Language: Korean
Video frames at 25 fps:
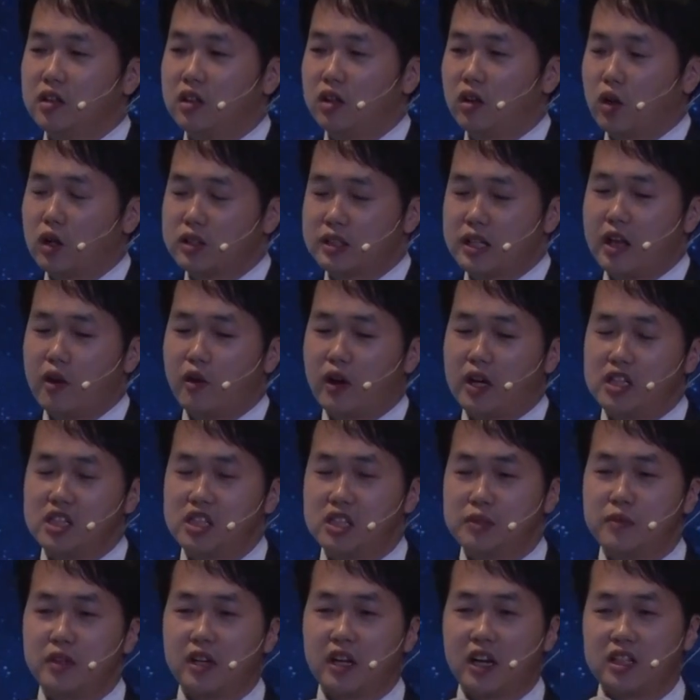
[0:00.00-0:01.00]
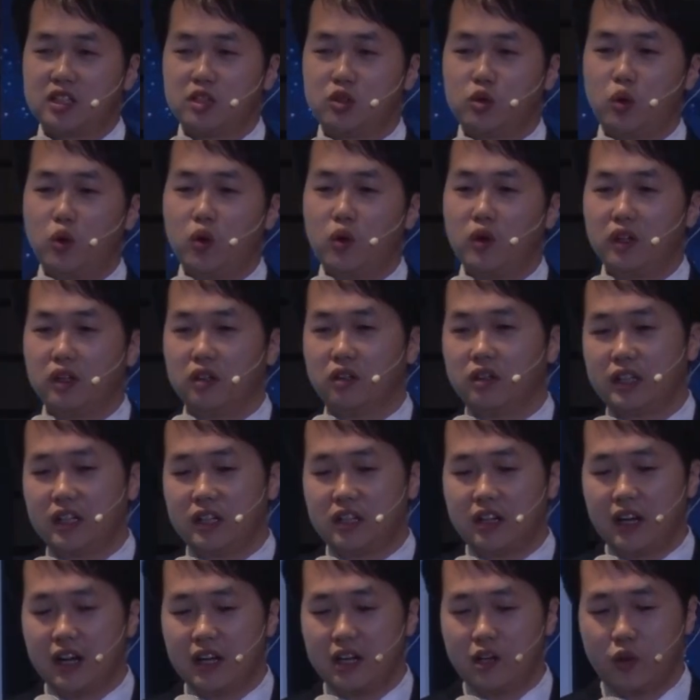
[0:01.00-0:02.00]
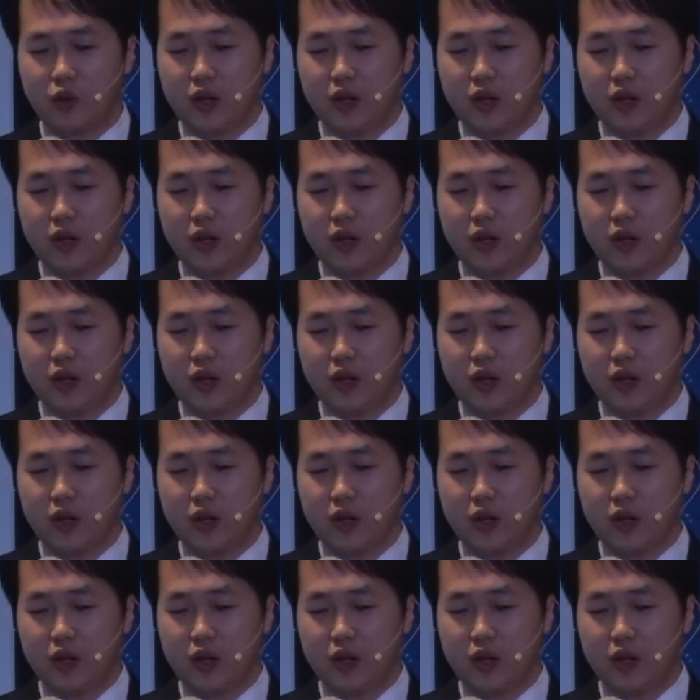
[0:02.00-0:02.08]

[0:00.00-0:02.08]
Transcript: 것에 관심을 가지고 어, 일을 하는